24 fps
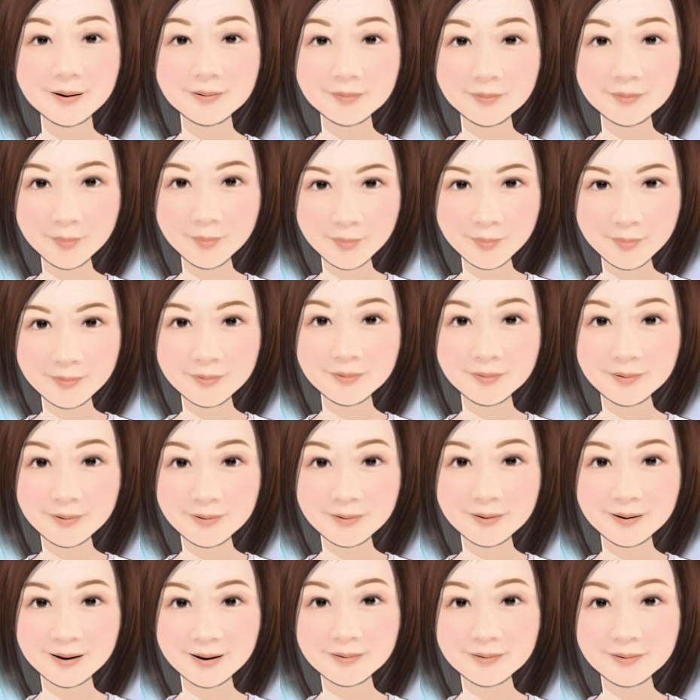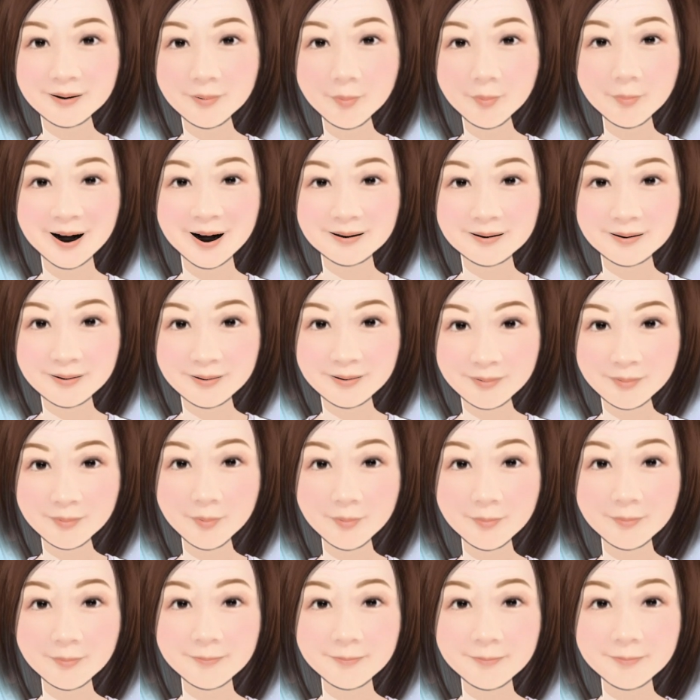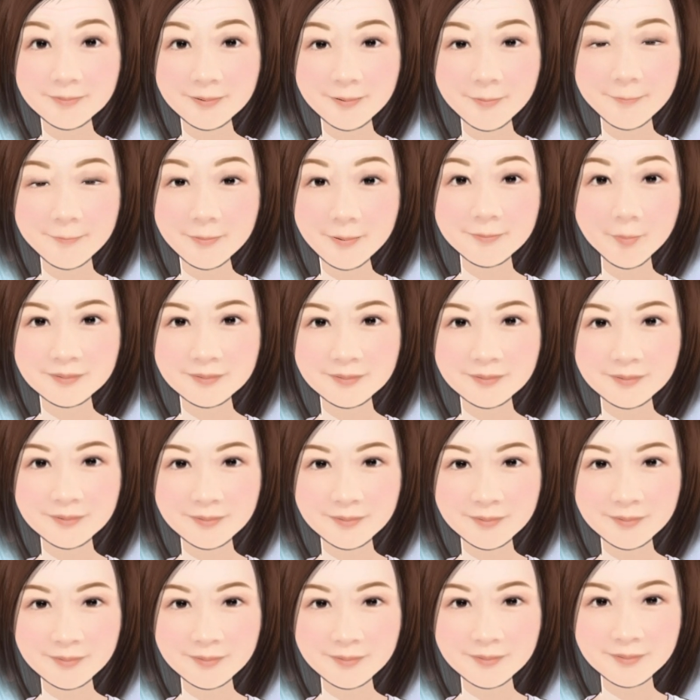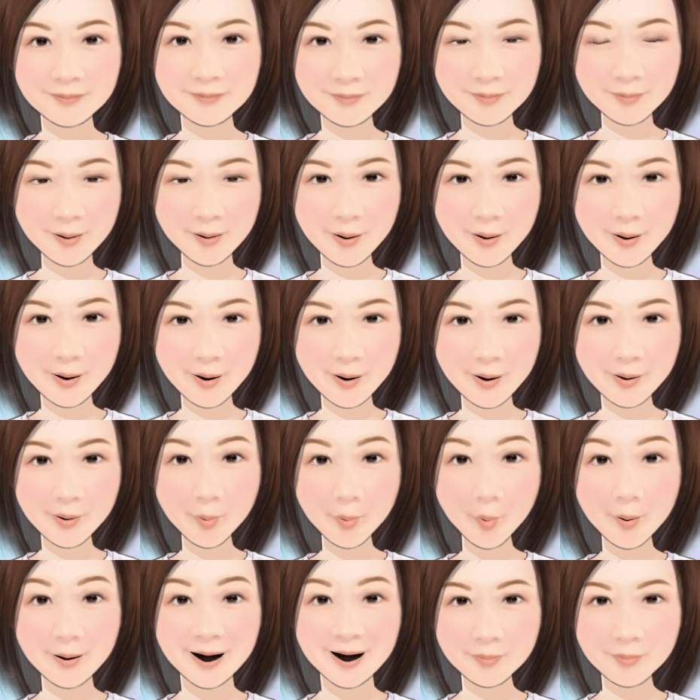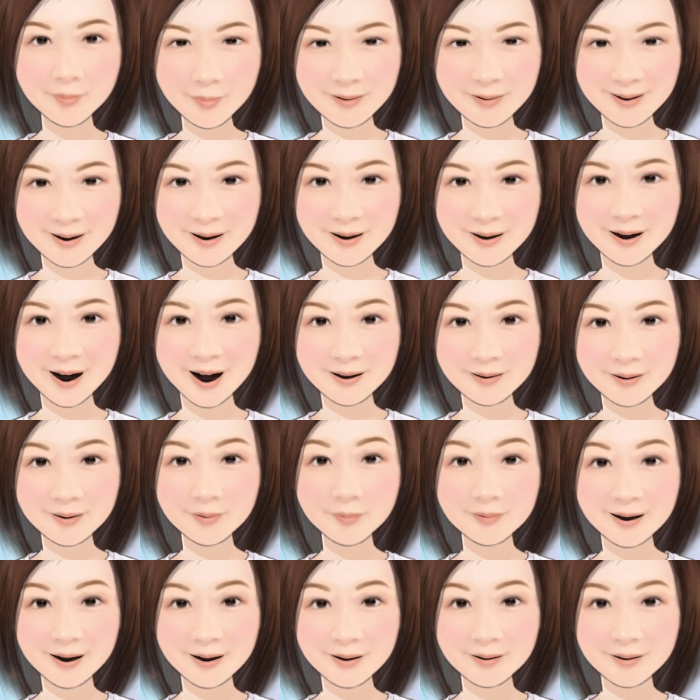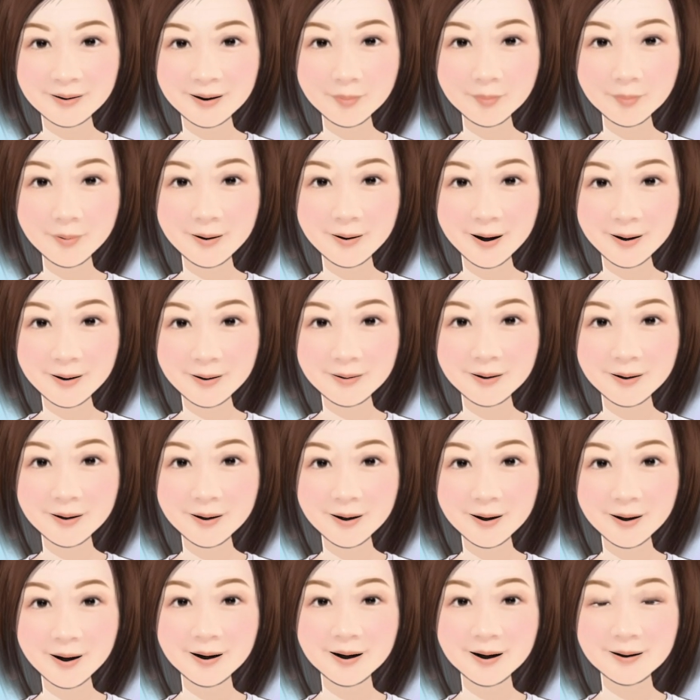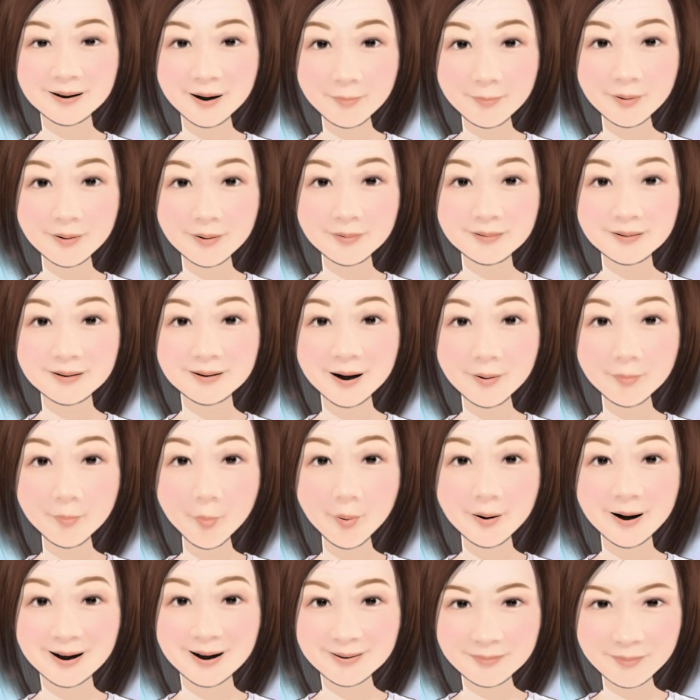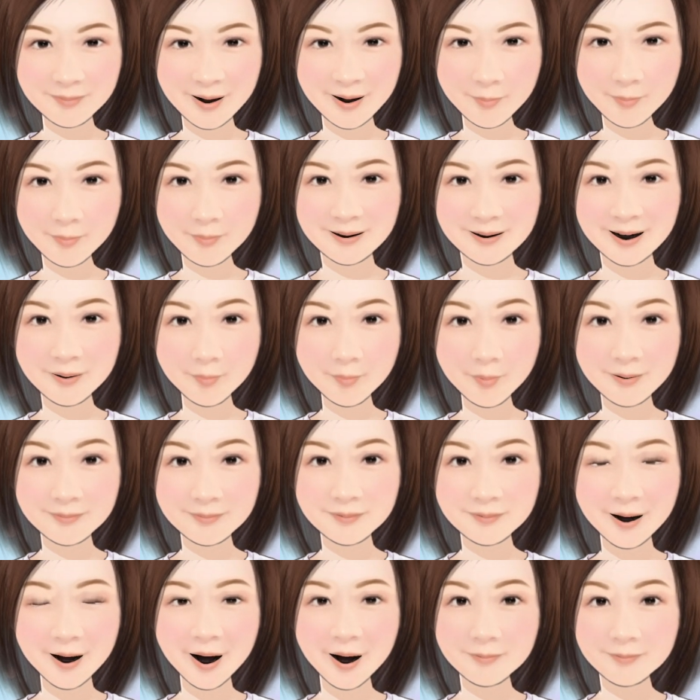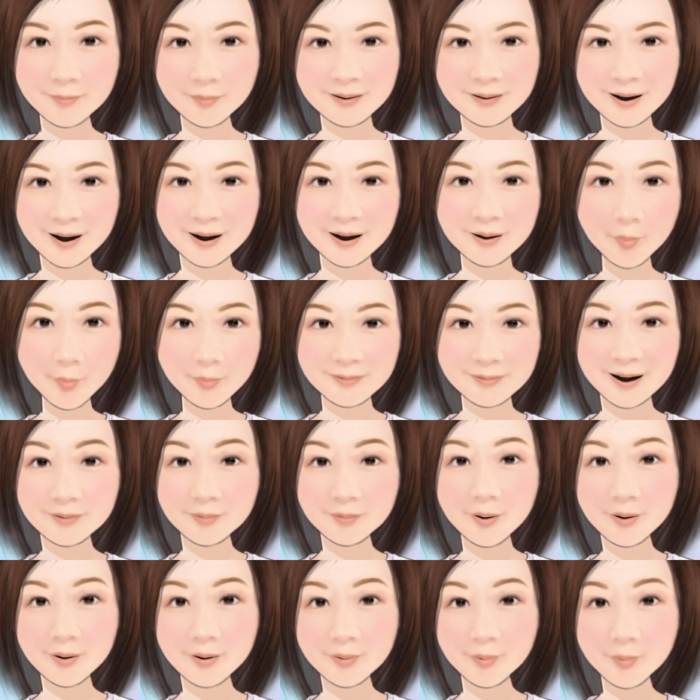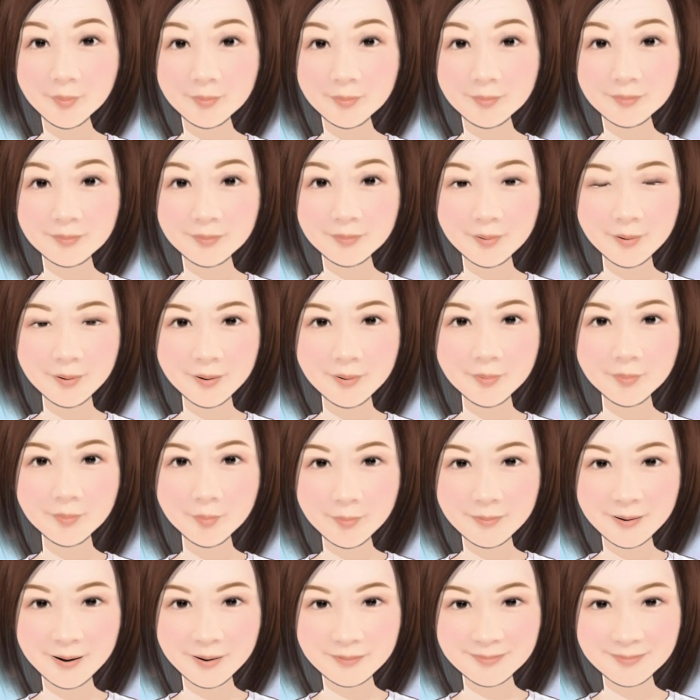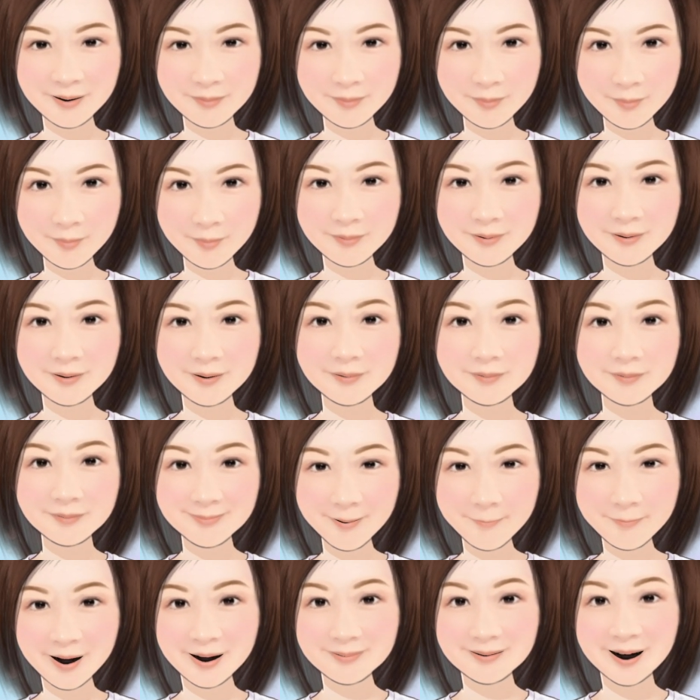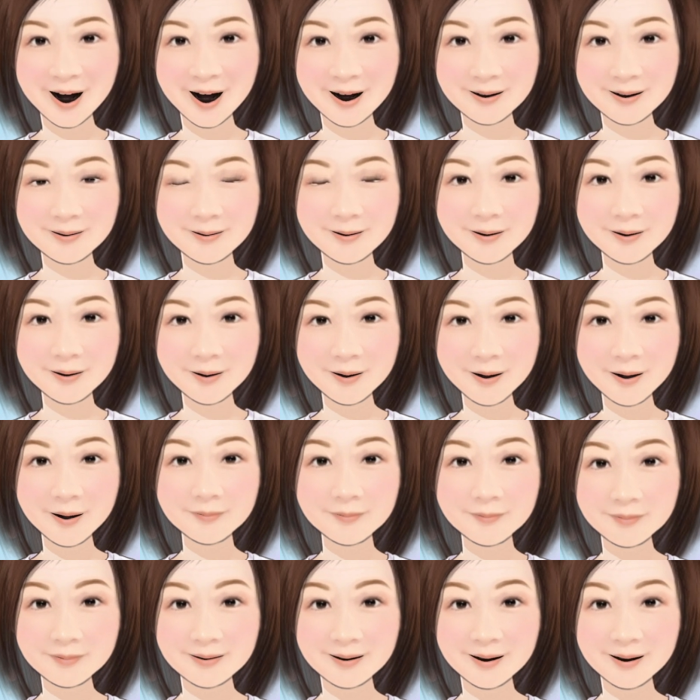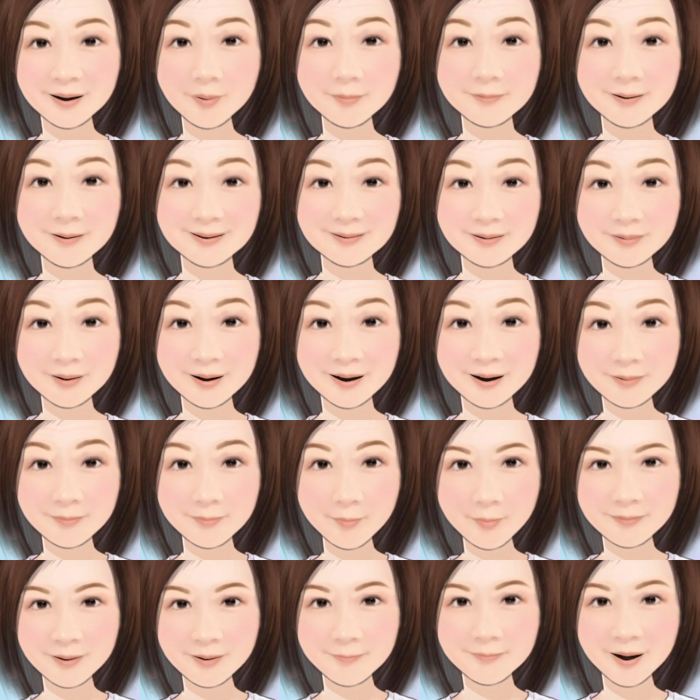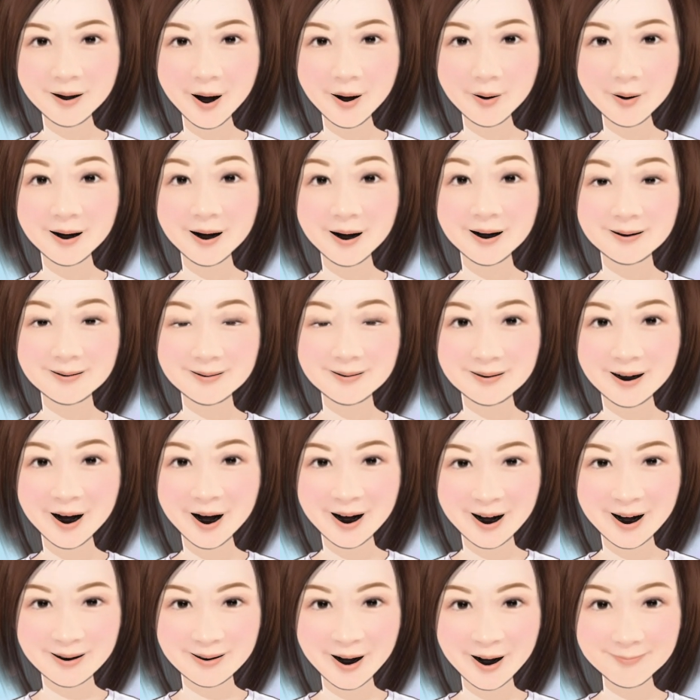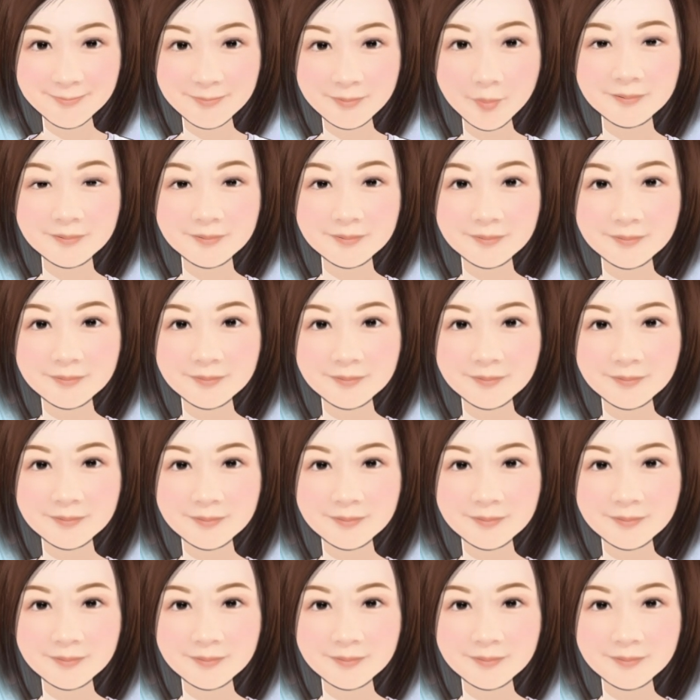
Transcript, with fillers: 这是适应症外使用，并不违法。虽然如此，还是有医生认为，小朋友的角膜还在发育阶段，不建议过早使用，最好在九岁之后再佩戴，否则恐怕导致角膜变薄，增加感染风险。